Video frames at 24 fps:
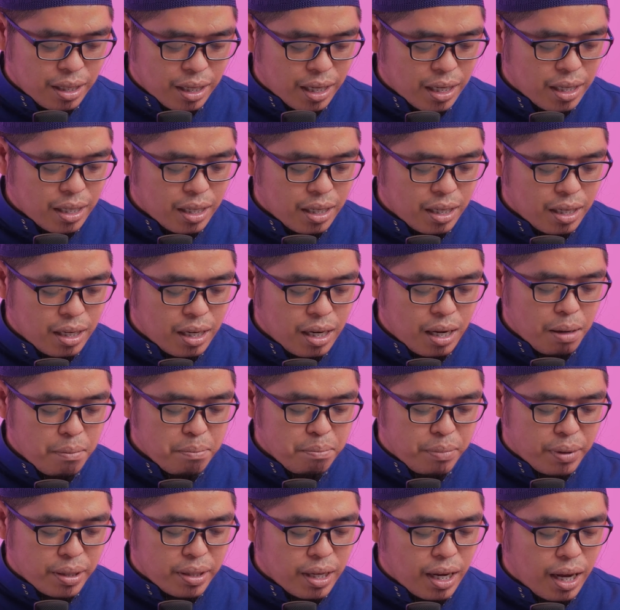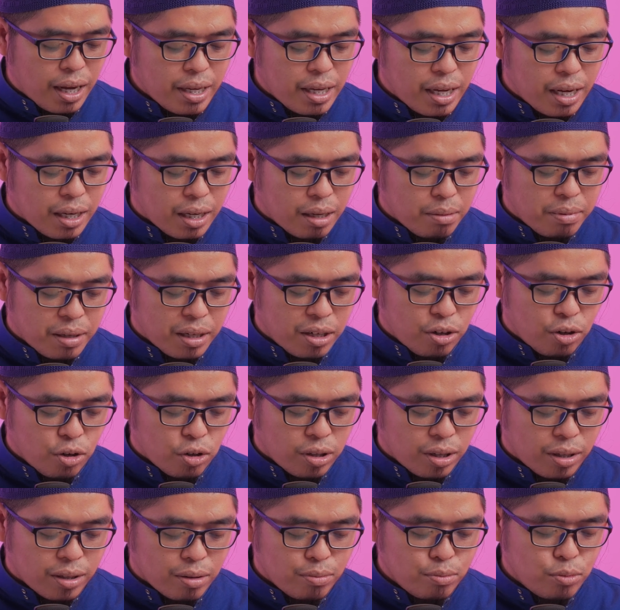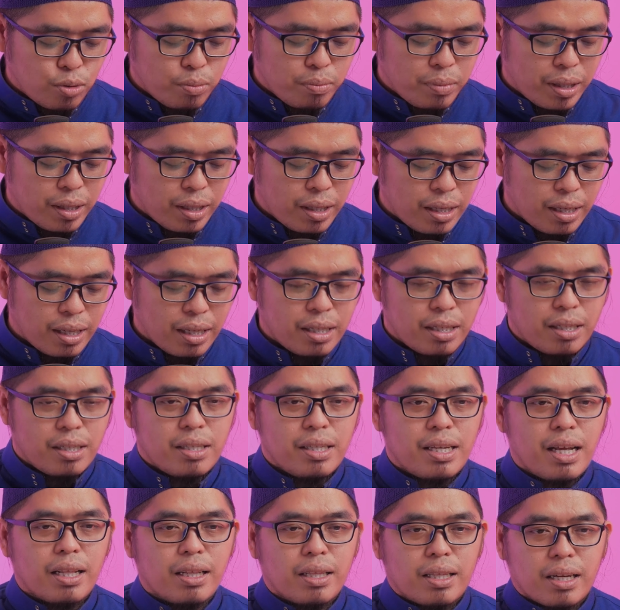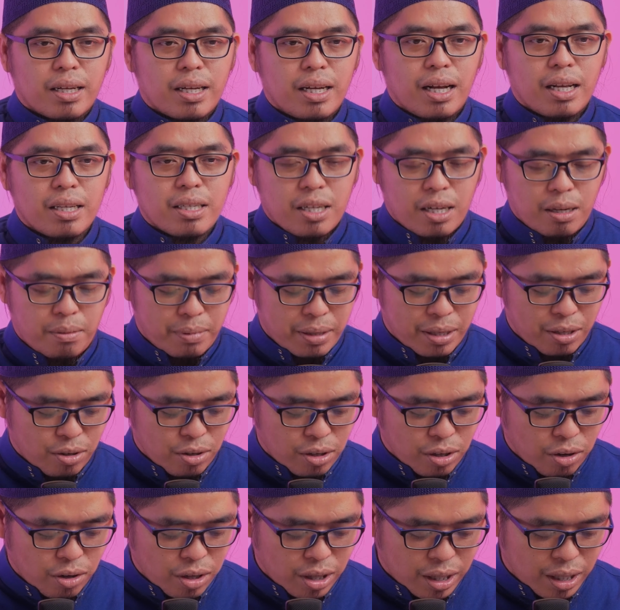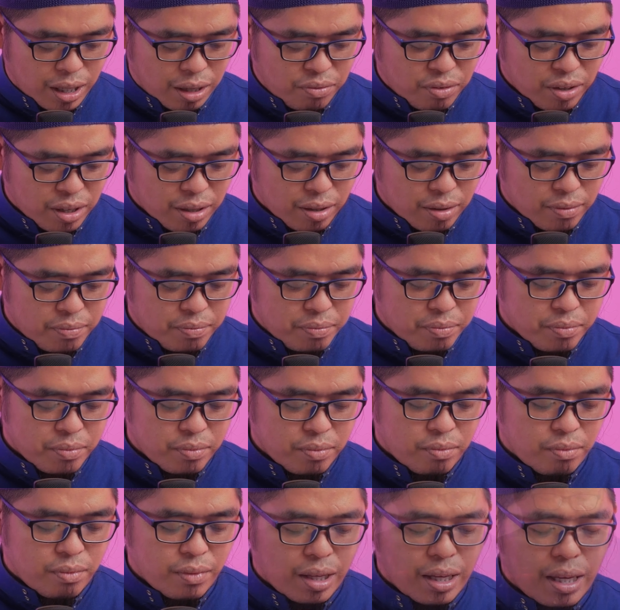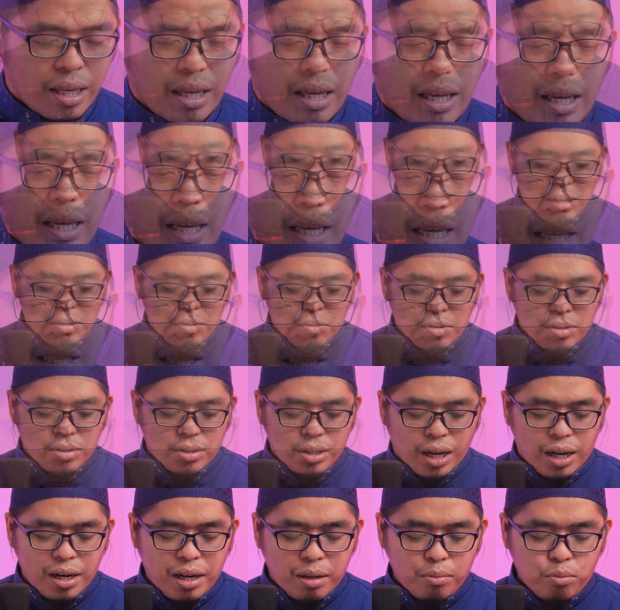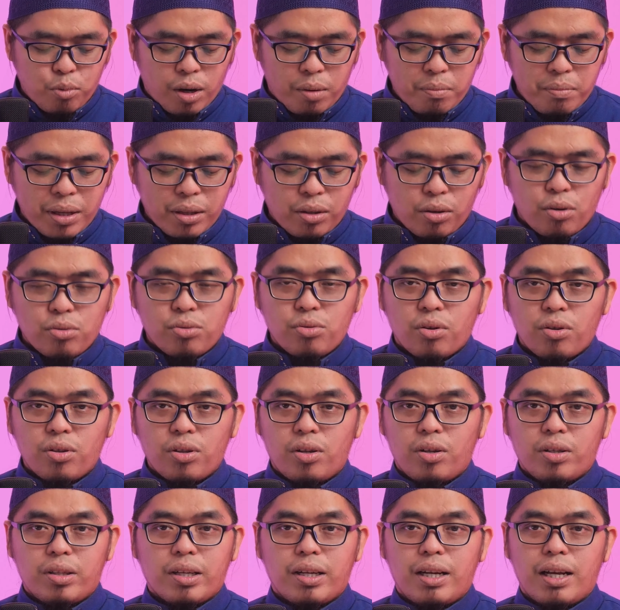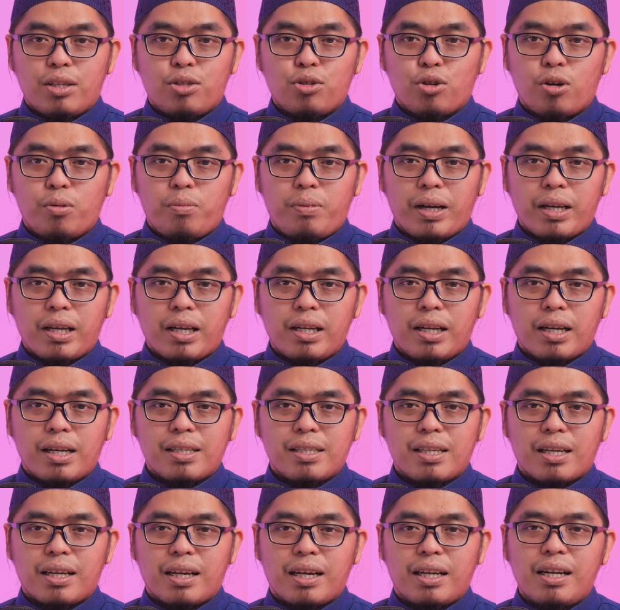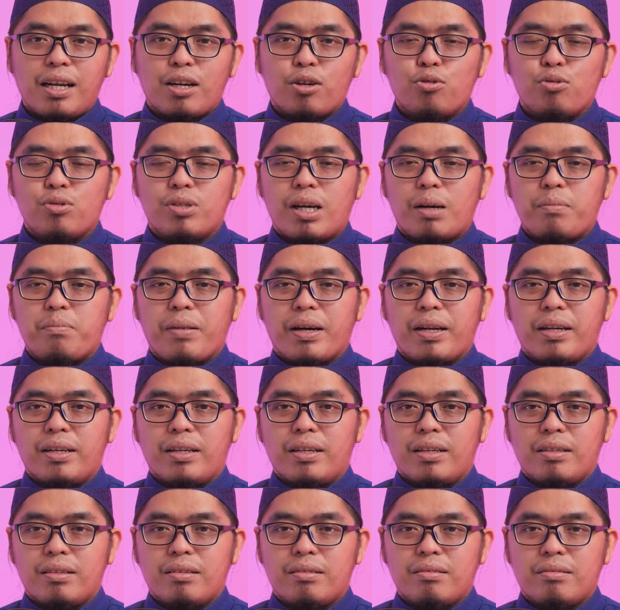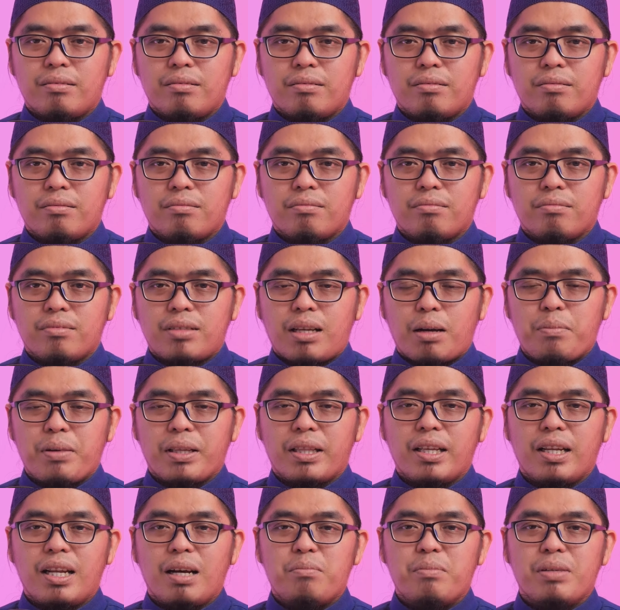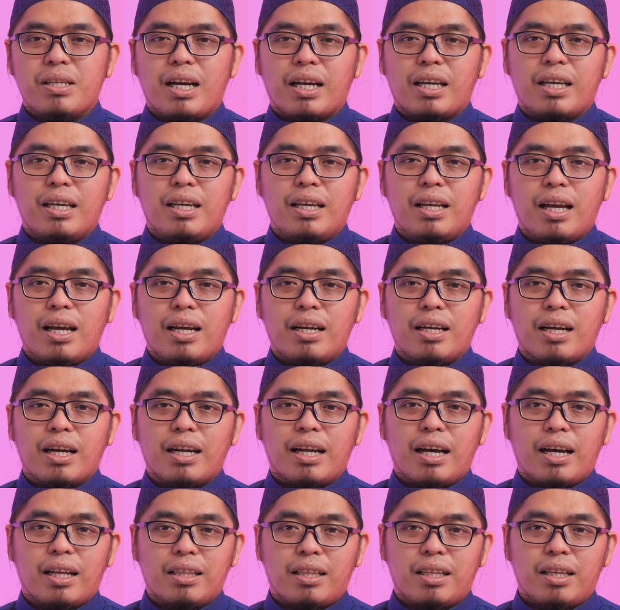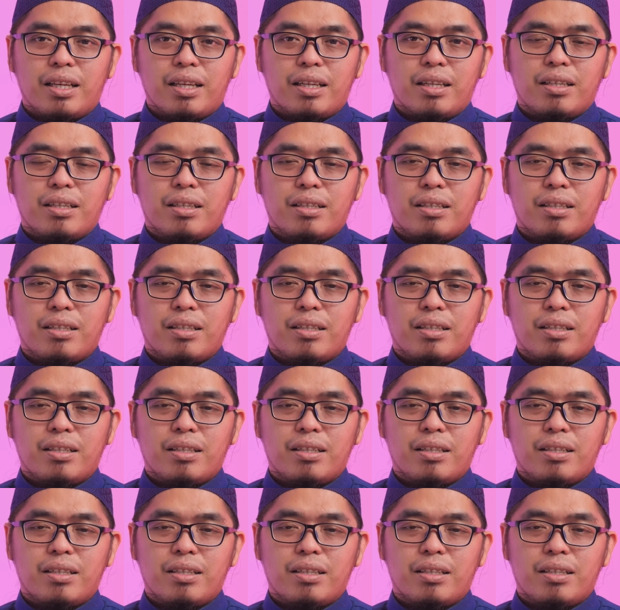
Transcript: kasihan, penyayang kepada orang-orang mukmin dan tegas kepada orang-orang kafir. Syahadat Muhammad Rasulullah tidak cukup hanya dengan sekadar ucapan, tapi tidak meyakinya dengan hati.